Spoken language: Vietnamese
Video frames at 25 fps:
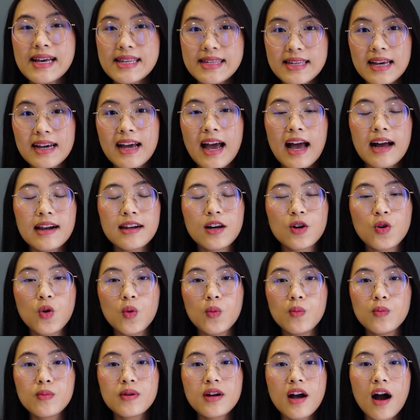Chắc hẳn là
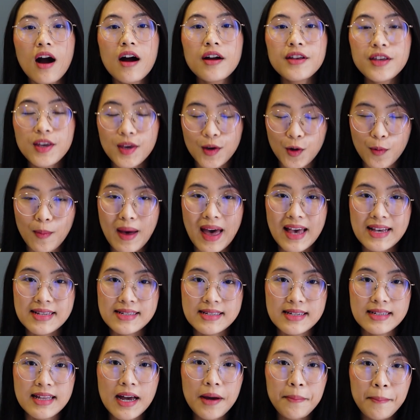cũng có nhiều bạn
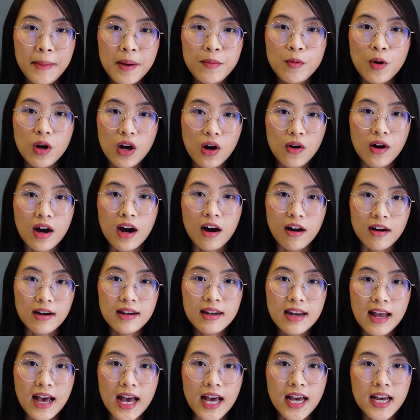sẽ thắc mắc một câu hỏi
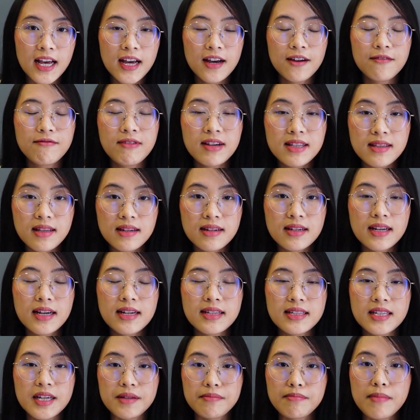là về tình
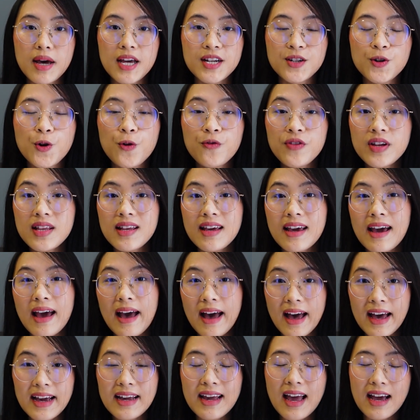hình dịch bệnh Covid
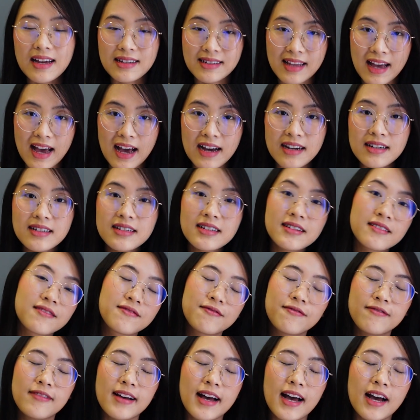khá căng thẳng
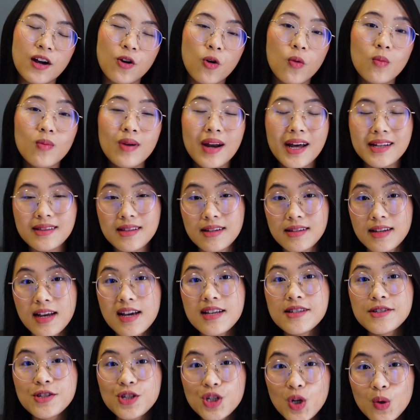và cũng là tình
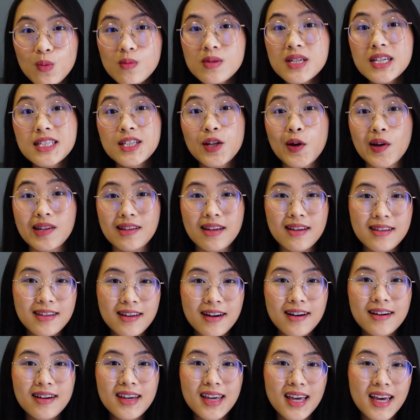hình chung trên toàn thế
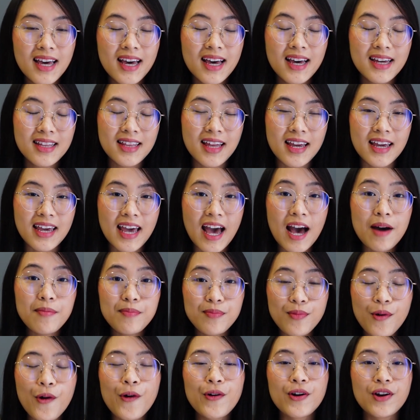giới thì
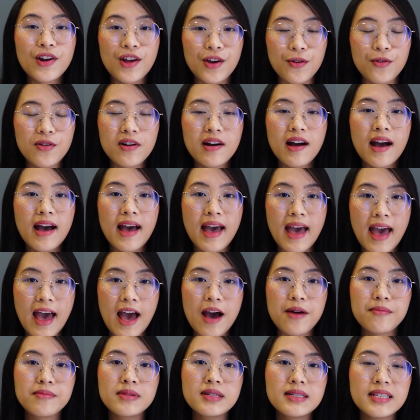Apple liệu có
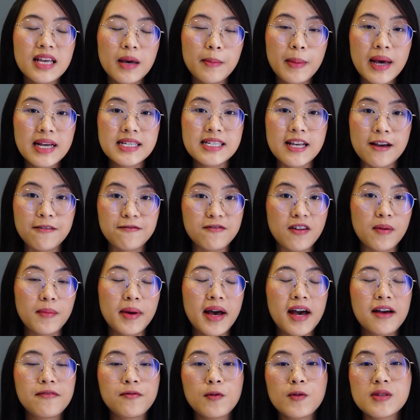hạ mức giá bán sản phẩm
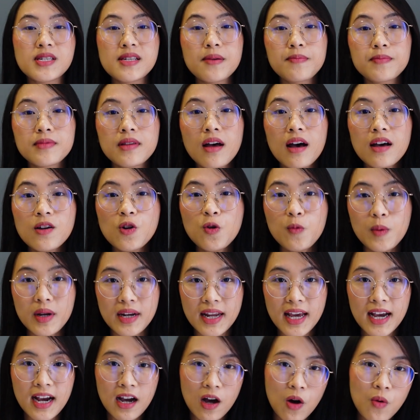iPhone sắp tới của mình
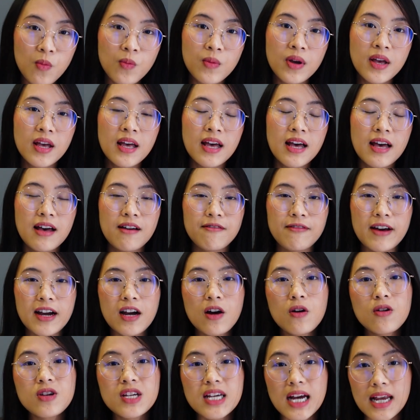hay không? Và
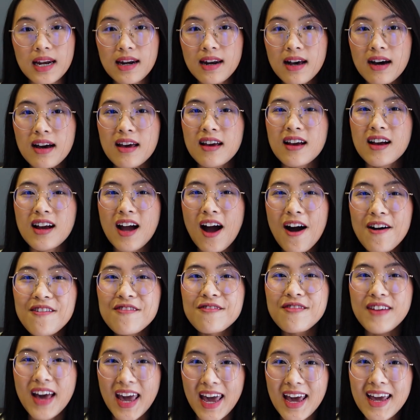câu trả lời có
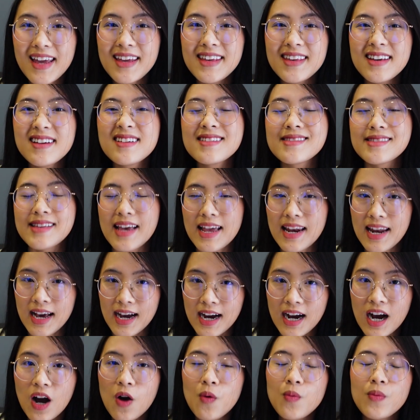vẻ như sẽ là
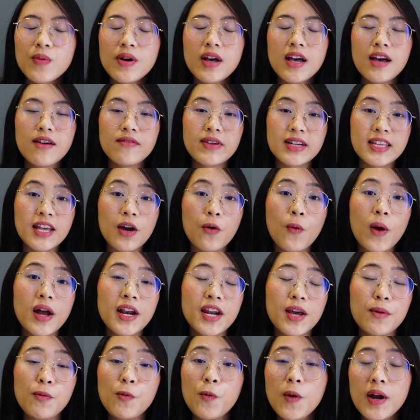không và theo quan
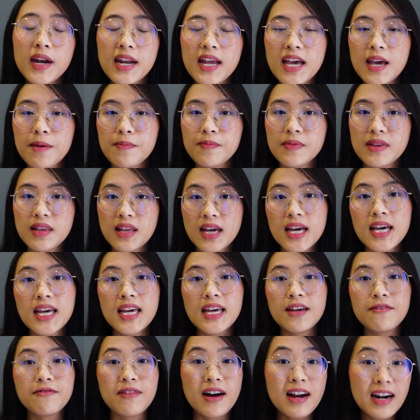điểm của anh Hiệp
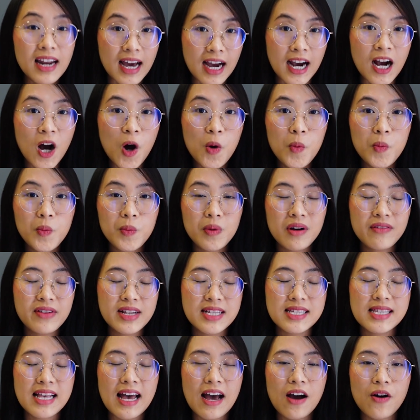thì vẫn là không bởi vì
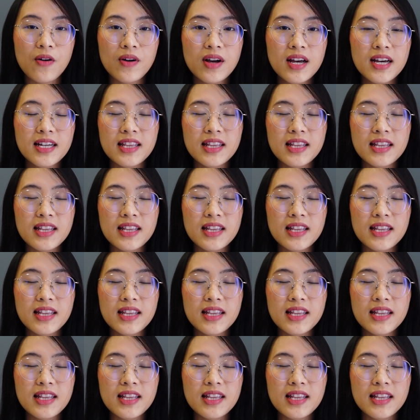sao?